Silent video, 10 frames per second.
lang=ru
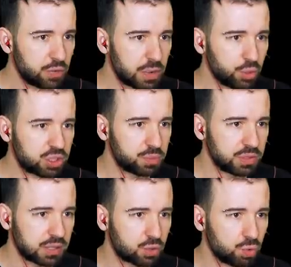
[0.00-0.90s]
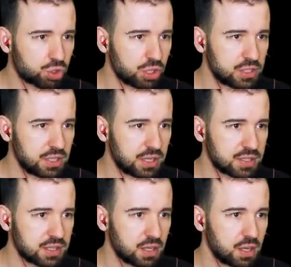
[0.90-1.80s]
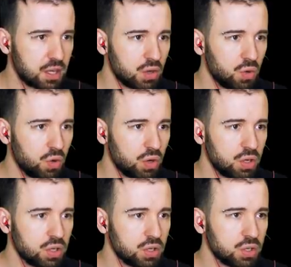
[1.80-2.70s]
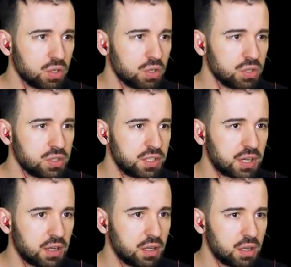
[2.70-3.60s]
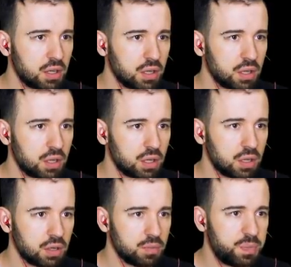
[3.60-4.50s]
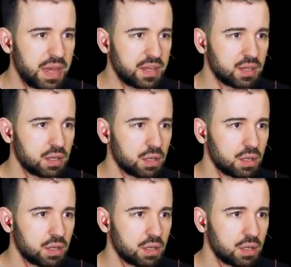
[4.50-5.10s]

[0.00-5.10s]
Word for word: Его как будто бы надкушали слегонца. О. Тихо. Бей!